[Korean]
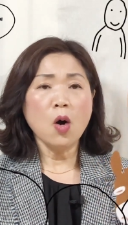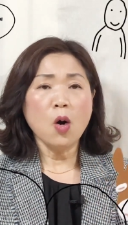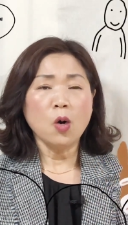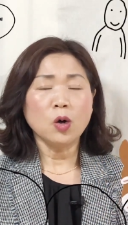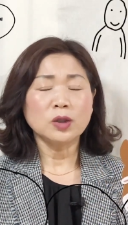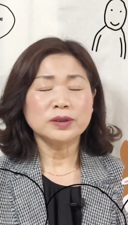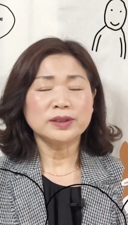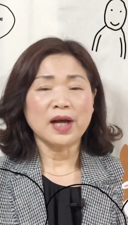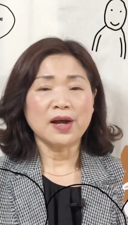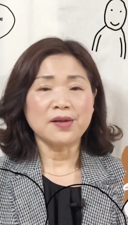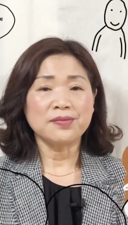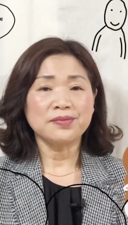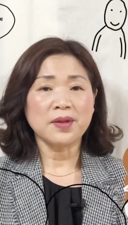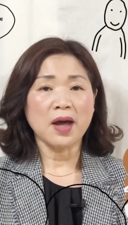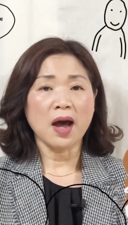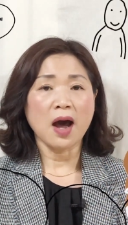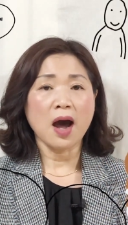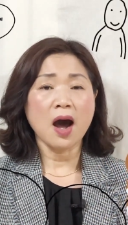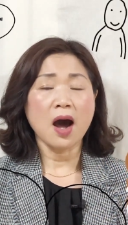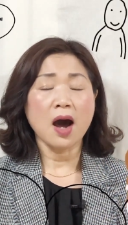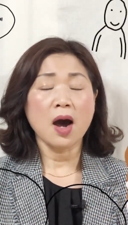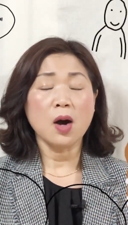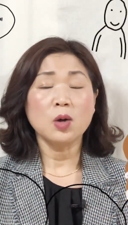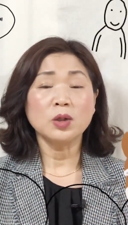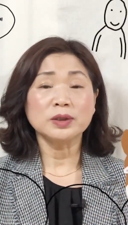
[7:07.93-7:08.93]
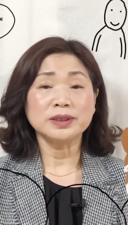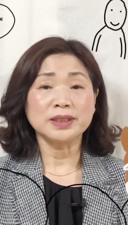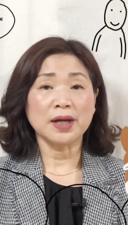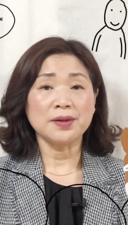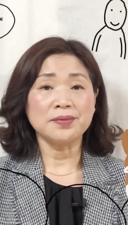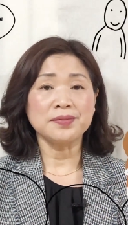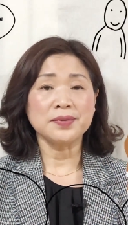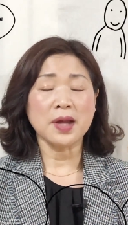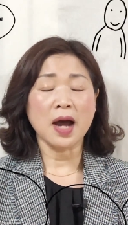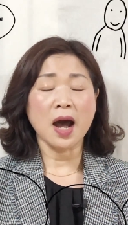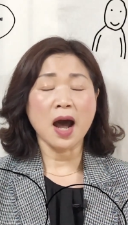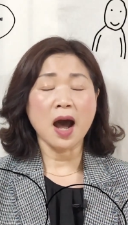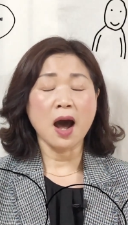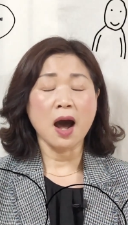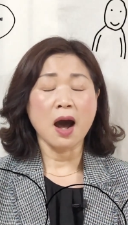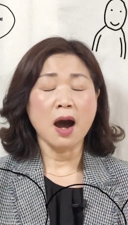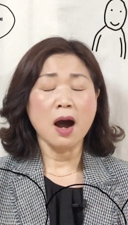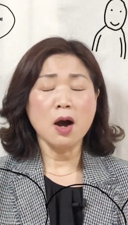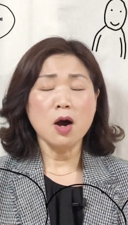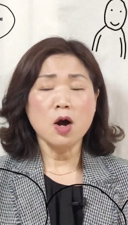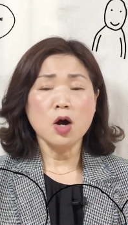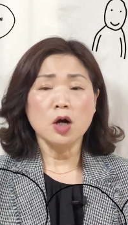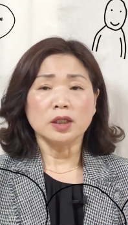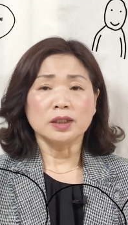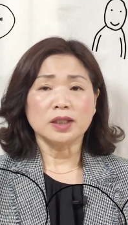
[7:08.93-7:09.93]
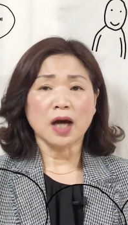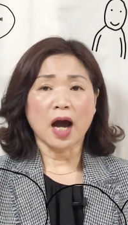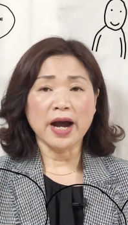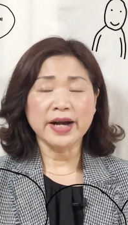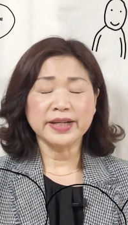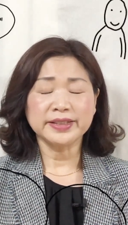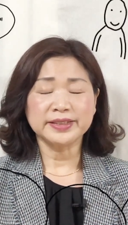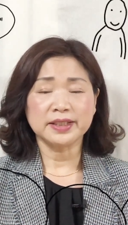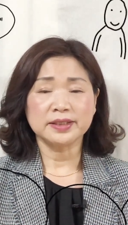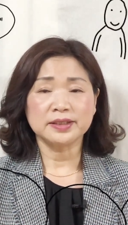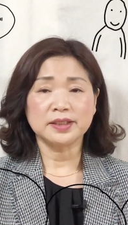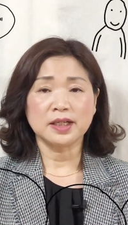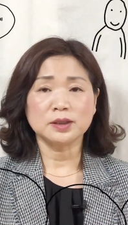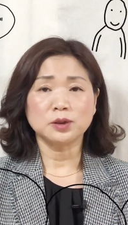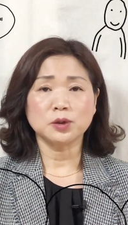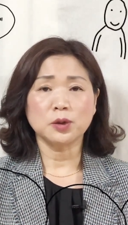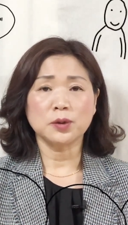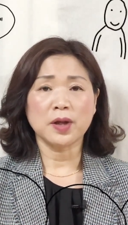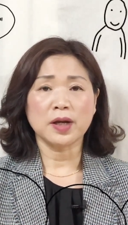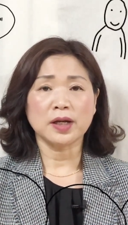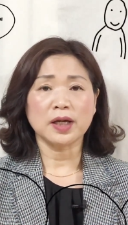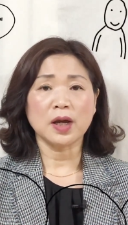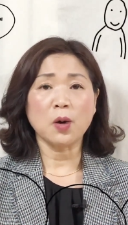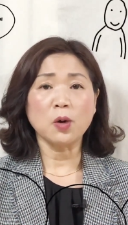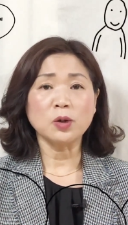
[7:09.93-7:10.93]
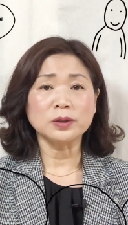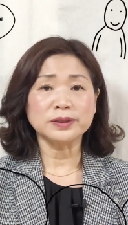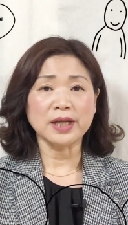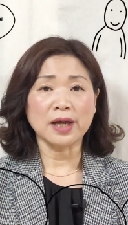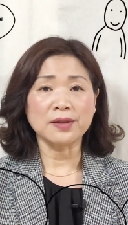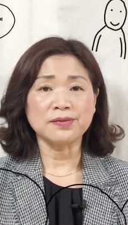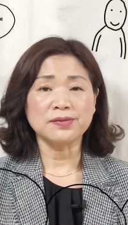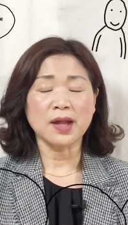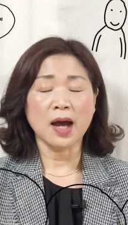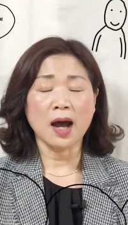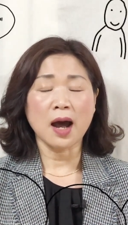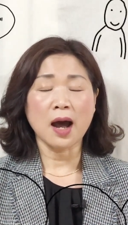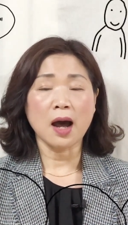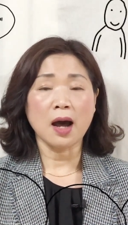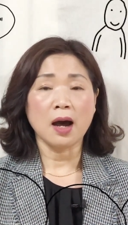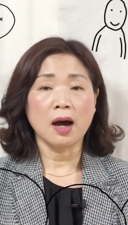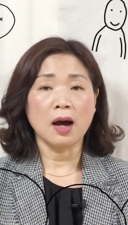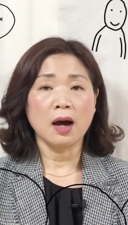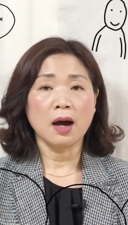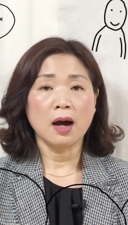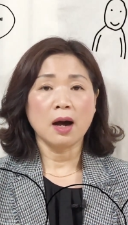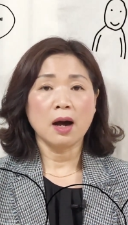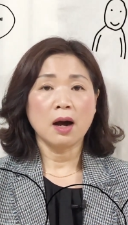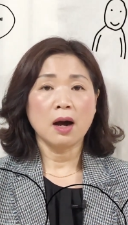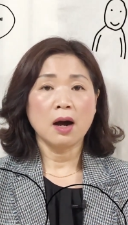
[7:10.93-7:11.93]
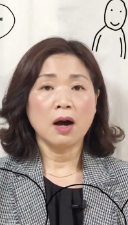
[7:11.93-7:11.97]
호산나! 호산나! 다윗의 자손에게 호산나!